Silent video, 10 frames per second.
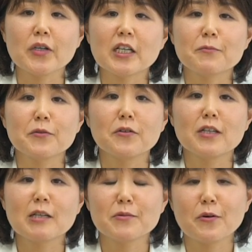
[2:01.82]
育学
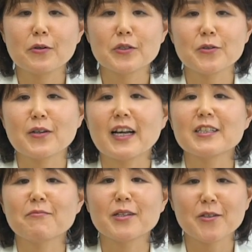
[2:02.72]
プログラムを紹介
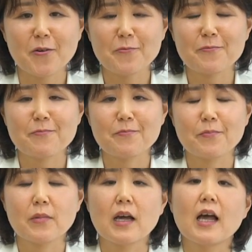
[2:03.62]
しましょう
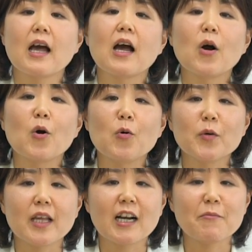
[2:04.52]

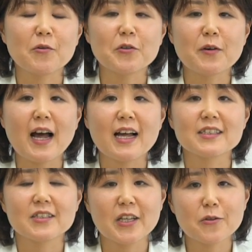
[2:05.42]
主な科目は
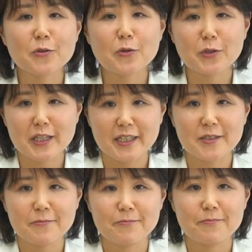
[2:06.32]
次の通りで
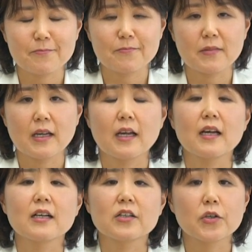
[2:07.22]
す
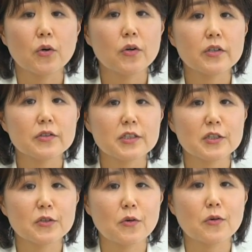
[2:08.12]
教育思
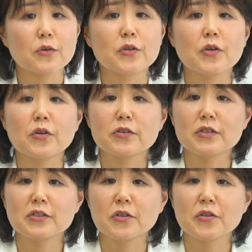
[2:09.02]
想教育
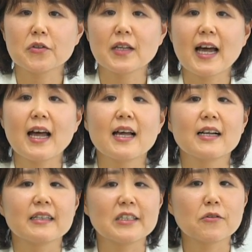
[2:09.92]
史のような
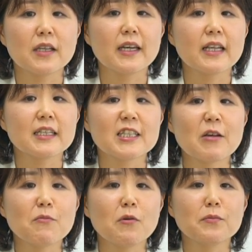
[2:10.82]
基礎的な
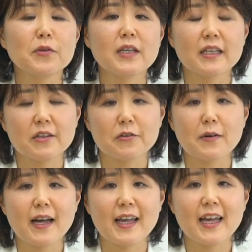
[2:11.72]
専門分野に
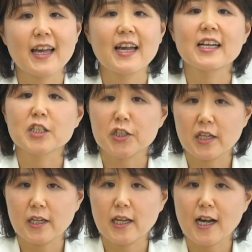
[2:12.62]
加え
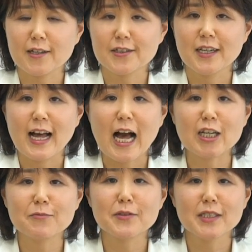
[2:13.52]
心理学
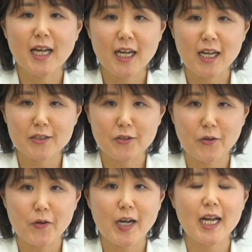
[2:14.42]
博物館学
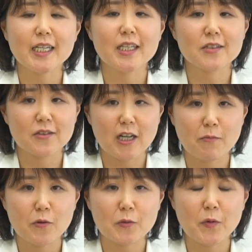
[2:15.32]
と関連する科
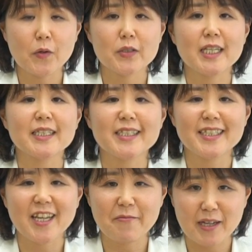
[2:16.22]
目も設置
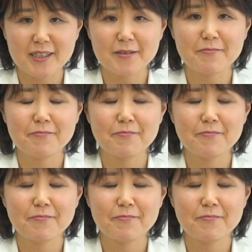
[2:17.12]
しています